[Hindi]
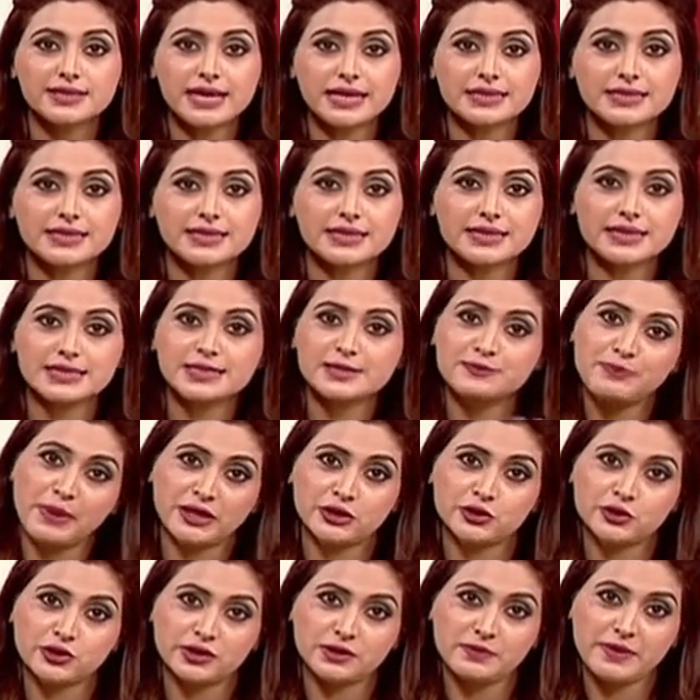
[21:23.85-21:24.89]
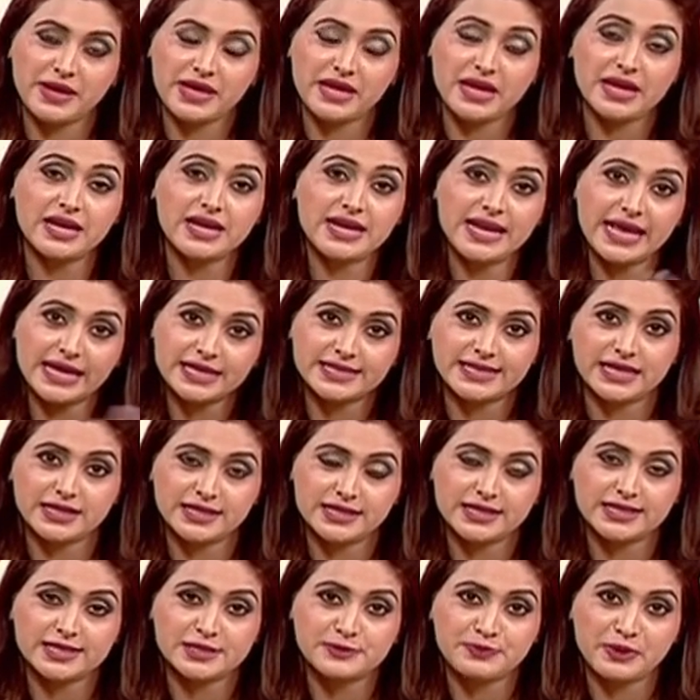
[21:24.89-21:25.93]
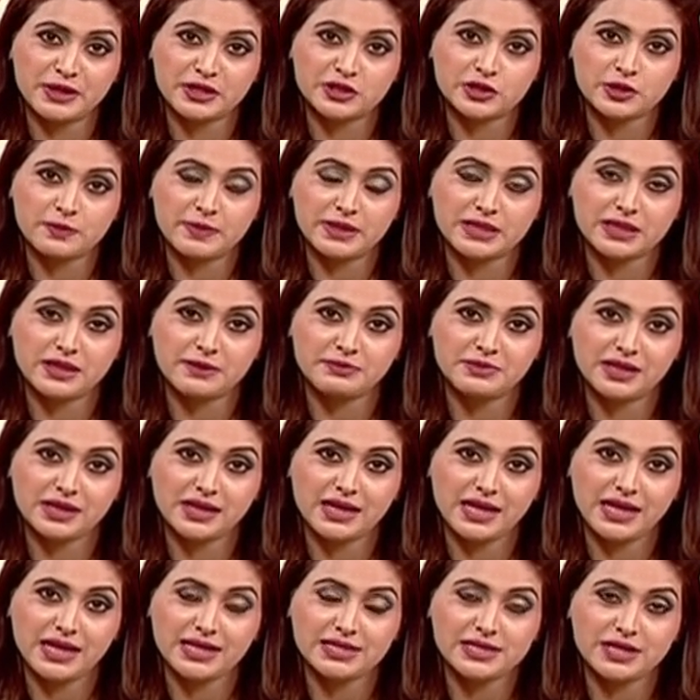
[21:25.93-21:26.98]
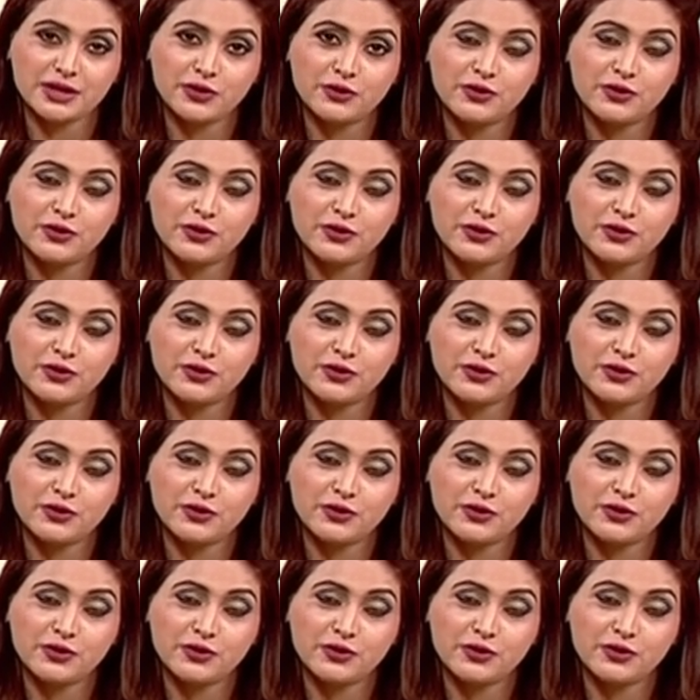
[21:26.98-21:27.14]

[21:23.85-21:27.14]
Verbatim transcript: सैटरडे स्पेशल में यानी नेक्स्ट सैटरडे स्पेशल में तब तक के लिए